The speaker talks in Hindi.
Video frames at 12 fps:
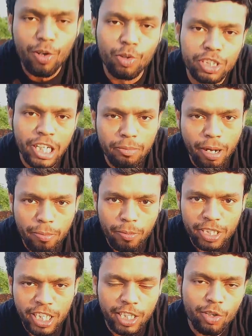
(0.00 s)
कॉस्टली मैं आपको
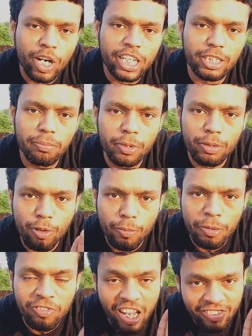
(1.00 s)
बताता हूँ गाइस ये वीवो वी
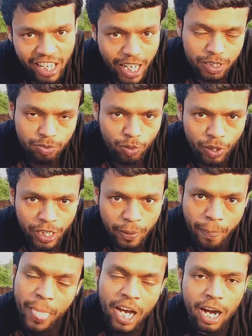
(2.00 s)
फाइव एस फ़ोन है
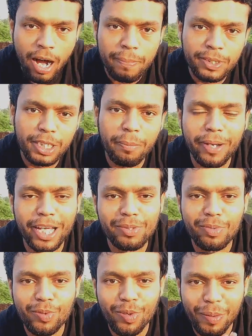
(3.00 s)
आप इसके प्राइस भी
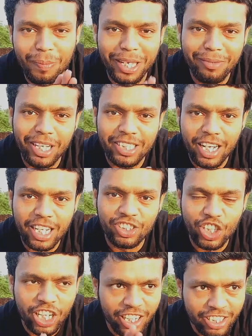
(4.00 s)
गूगल पे एक बार जाकर
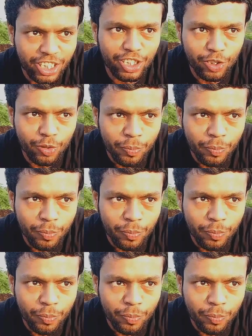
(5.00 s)
चेक कर सकते हो